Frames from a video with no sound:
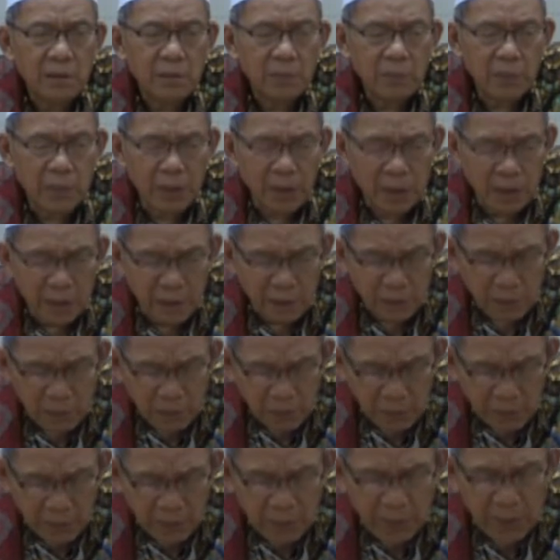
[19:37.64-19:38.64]

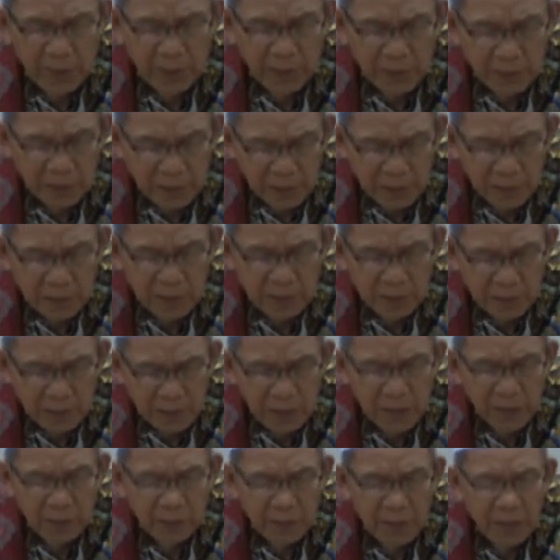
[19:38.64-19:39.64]
Melengu ke bari
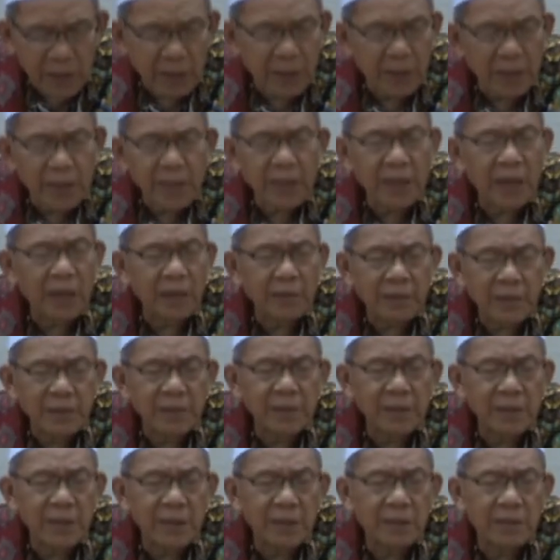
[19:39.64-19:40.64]
curik mana yang nginghak
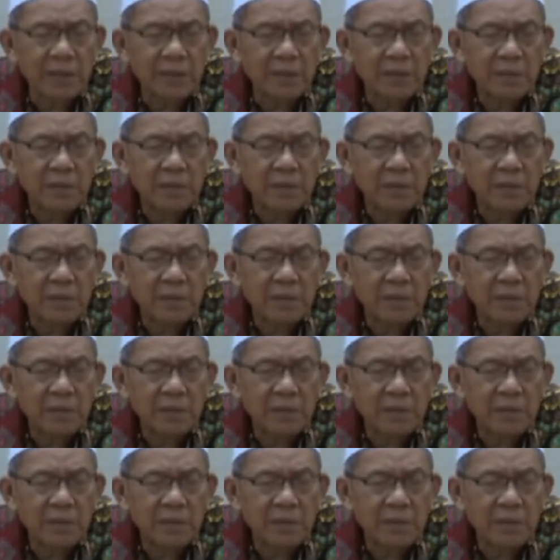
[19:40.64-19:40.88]
curik.